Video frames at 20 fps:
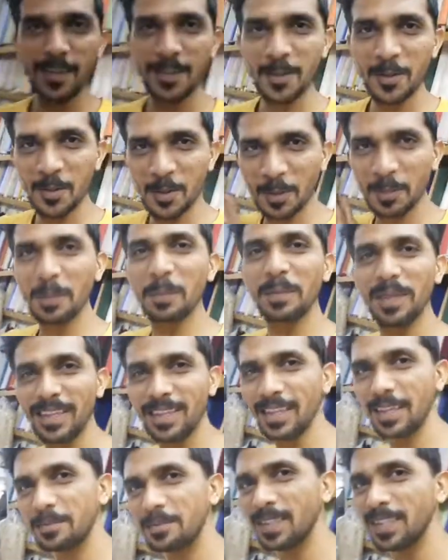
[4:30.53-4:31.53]
है सुरभि
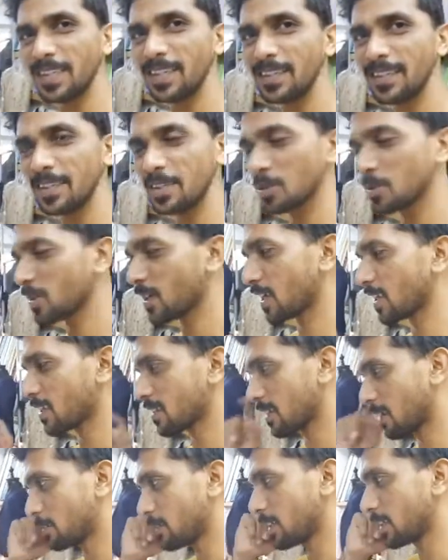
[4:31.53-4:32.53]
मेडिकल भी है इनकी दुकान
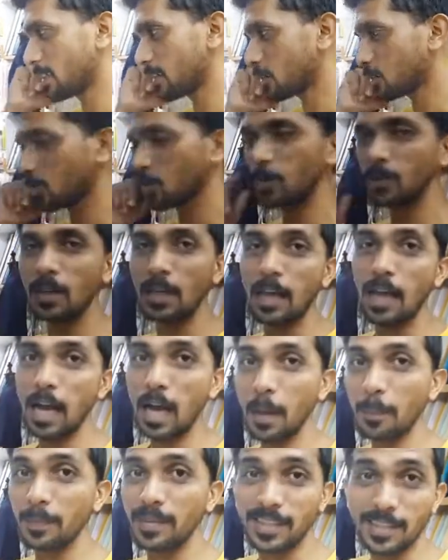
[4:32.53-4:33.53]
के सामने ही तो
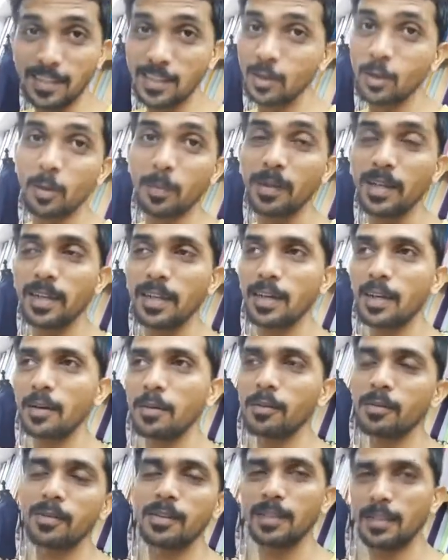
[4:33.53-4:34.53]
आप में से जिनको भी लेना
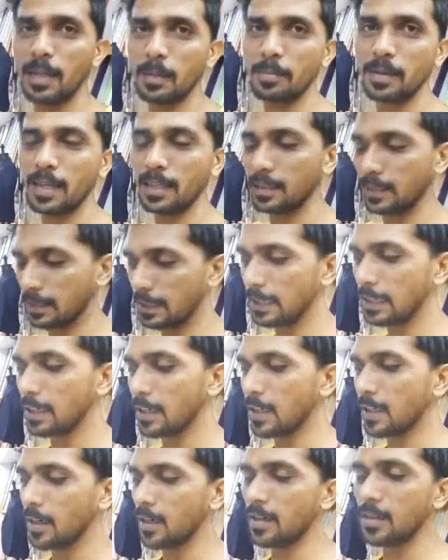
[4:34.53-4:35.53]
हो यहाँ पर आकर के
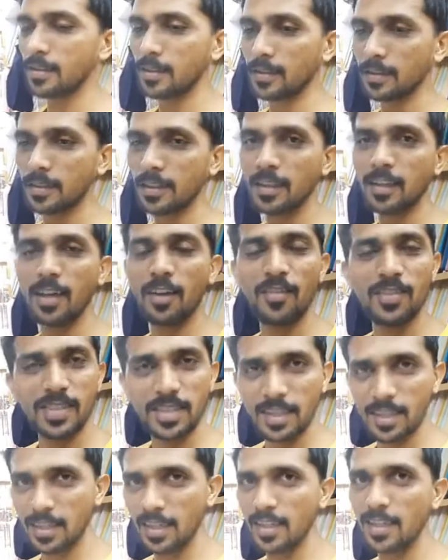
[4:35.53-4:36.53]
ले सकते हैं काफ़ी
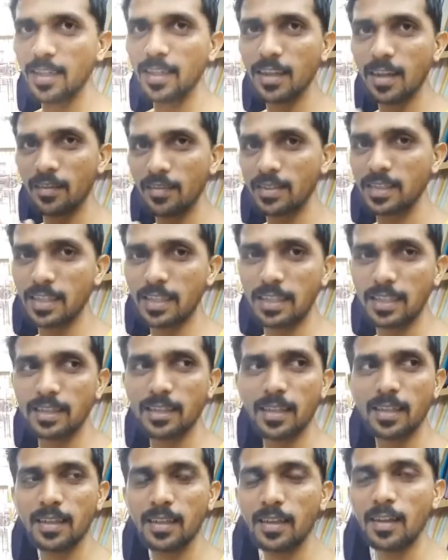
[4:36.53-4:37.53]
सारे कलर हैं काफ़ी सारे
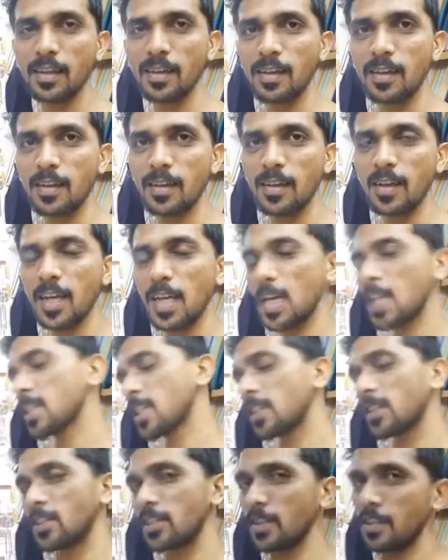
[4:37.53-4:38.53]
डिज़ाइन है
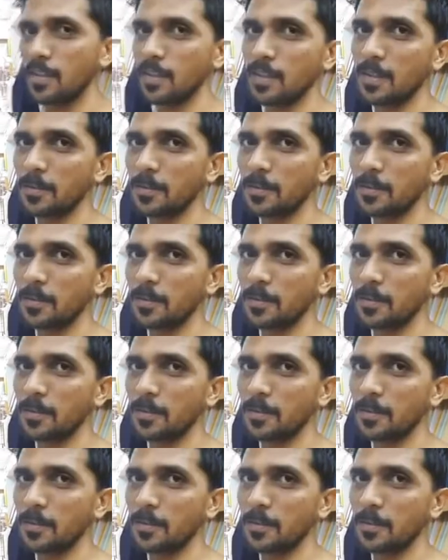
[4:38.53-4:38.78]
अच्छी अच्छी चीज़ें